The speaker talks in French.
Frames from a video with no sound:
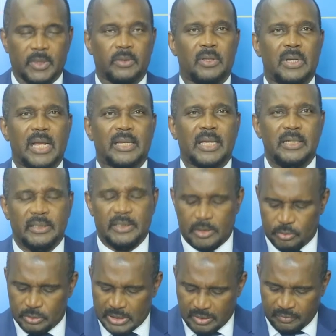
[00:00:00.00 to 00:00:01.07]
de la qualité
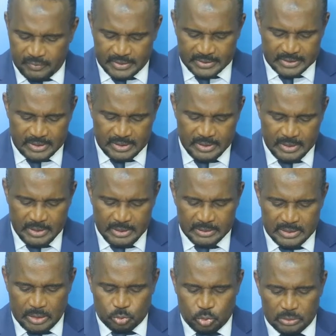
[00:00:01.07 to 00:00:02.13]
du service
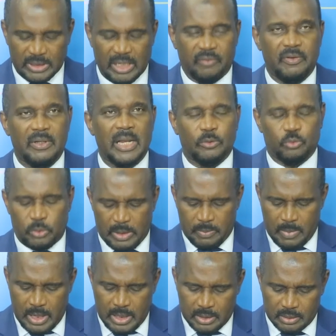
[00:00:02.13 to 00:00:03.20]
dans toutes les villes
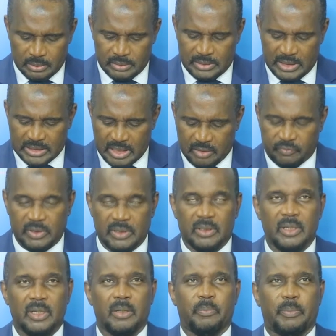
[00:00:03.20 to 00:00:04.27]
actuellement desservies
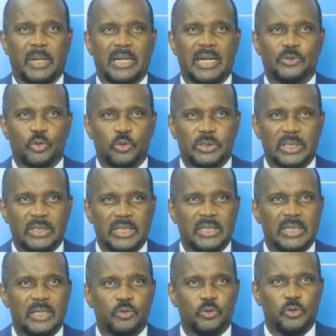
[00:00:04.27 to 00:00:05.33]
par la Société
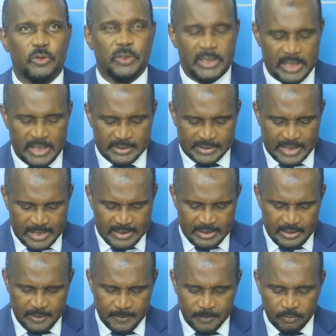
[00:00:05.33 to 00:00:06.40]
des eaux de Guinée, SEG,